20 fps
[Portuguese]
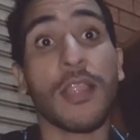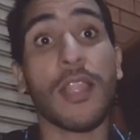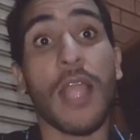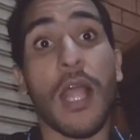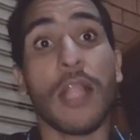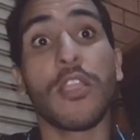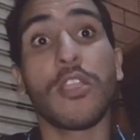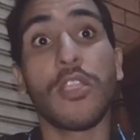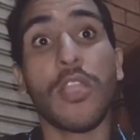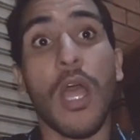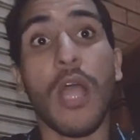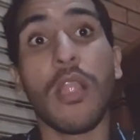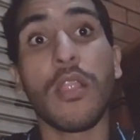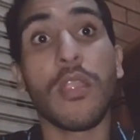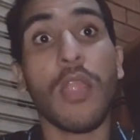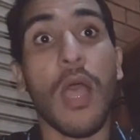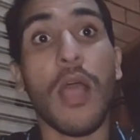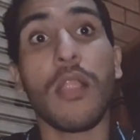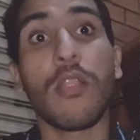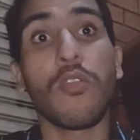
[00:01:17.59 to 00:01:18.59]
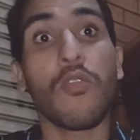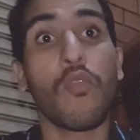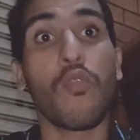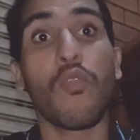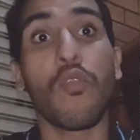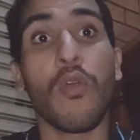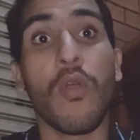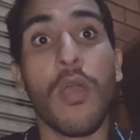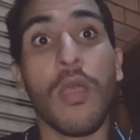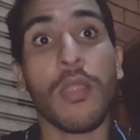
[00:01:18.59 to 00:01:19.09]
Dali, dali, dali,
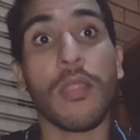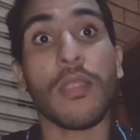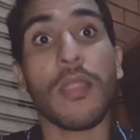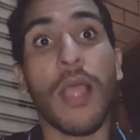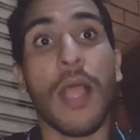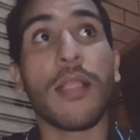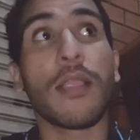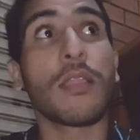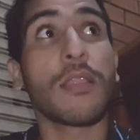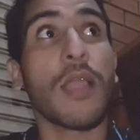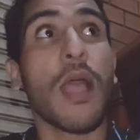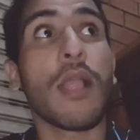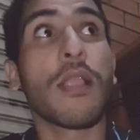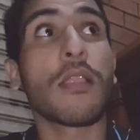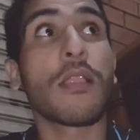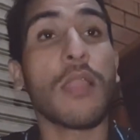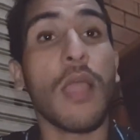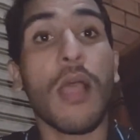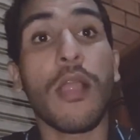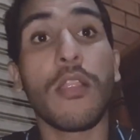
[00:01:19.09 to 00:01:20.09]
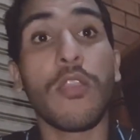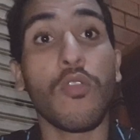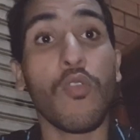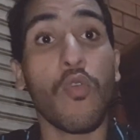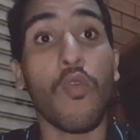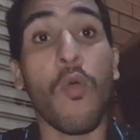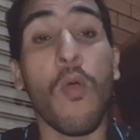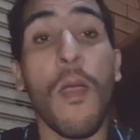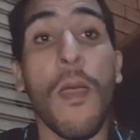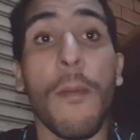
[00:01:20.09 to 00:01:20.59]
ô. Oh. Dali, dali, dali,
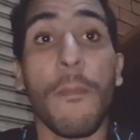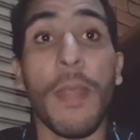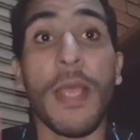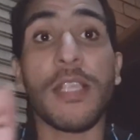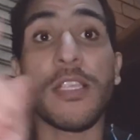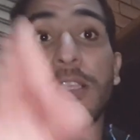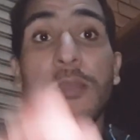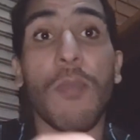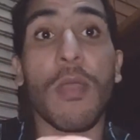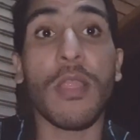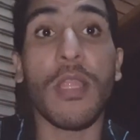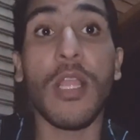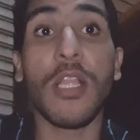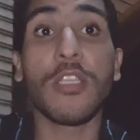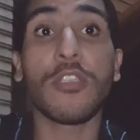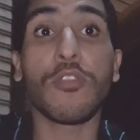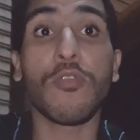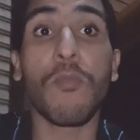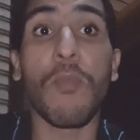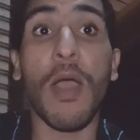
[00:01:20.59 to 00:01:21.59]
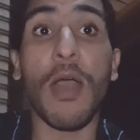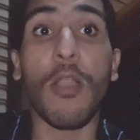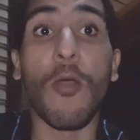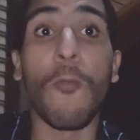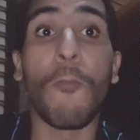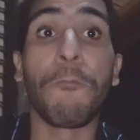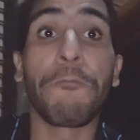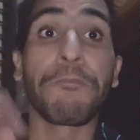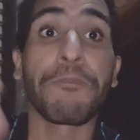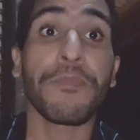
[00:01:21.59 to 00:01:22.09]
ô. Oh. Pra cima deles,
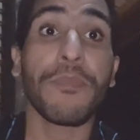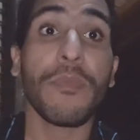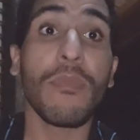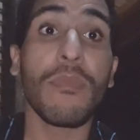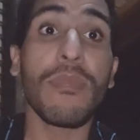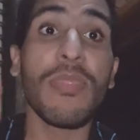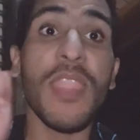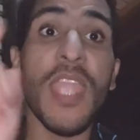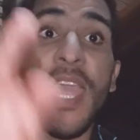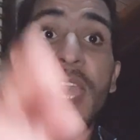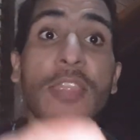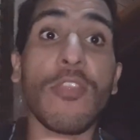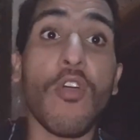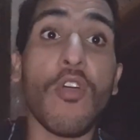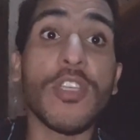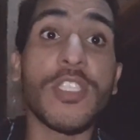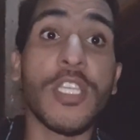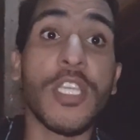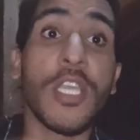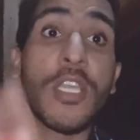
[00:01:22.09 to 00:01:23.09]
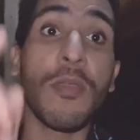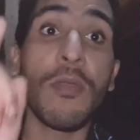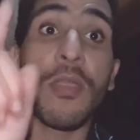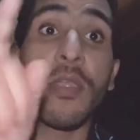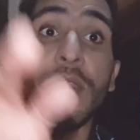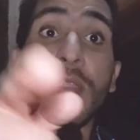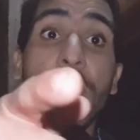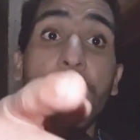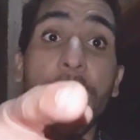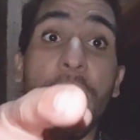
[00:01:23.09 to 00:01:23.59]
Tubarão. É nós. E,
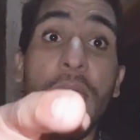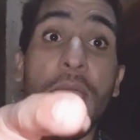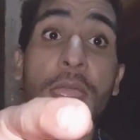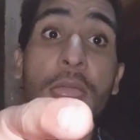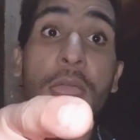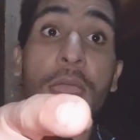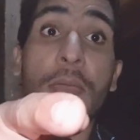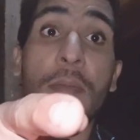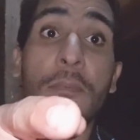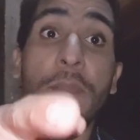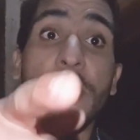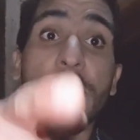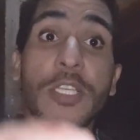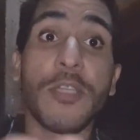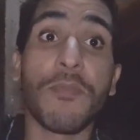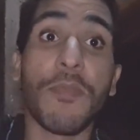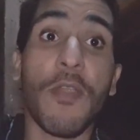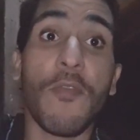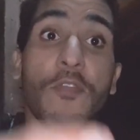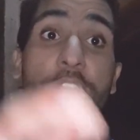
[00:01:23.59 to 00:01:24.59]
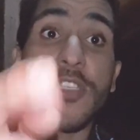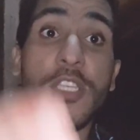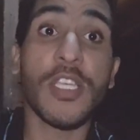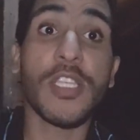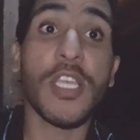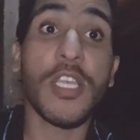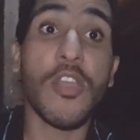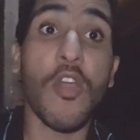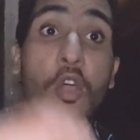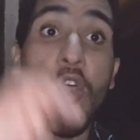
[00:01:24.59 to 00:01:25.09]
e também pedindo para
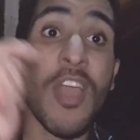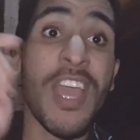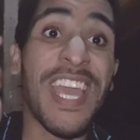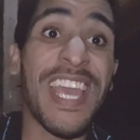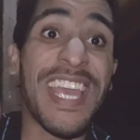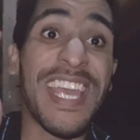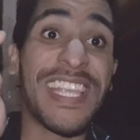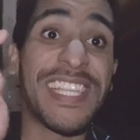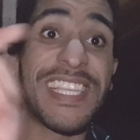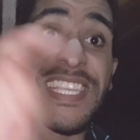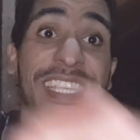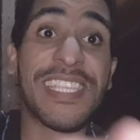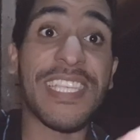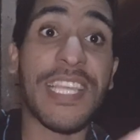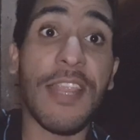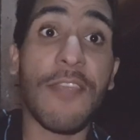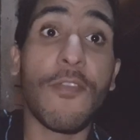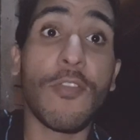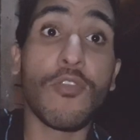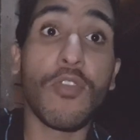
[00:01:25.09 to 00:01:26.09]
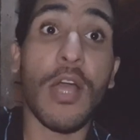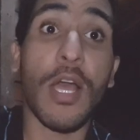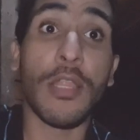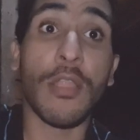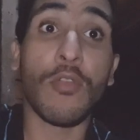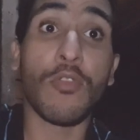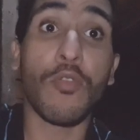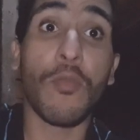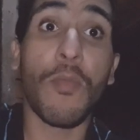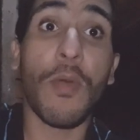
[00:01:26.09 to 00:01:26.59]
vocês aí, ó se inscreva no
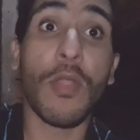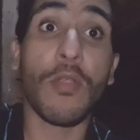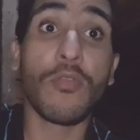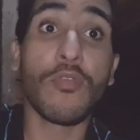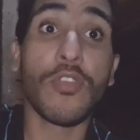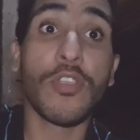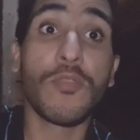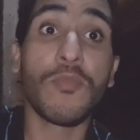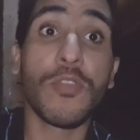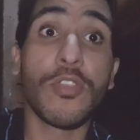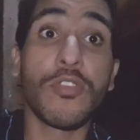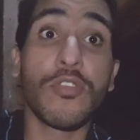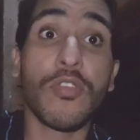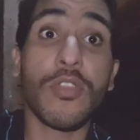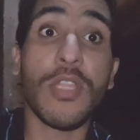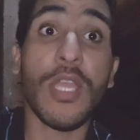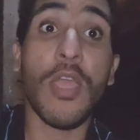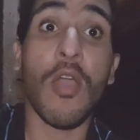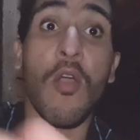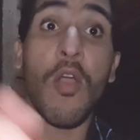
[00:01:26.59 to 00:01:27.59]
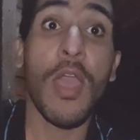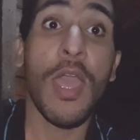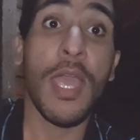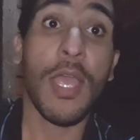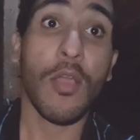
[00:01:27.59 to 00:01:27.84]
canal Tubarão 2018 aí, ó.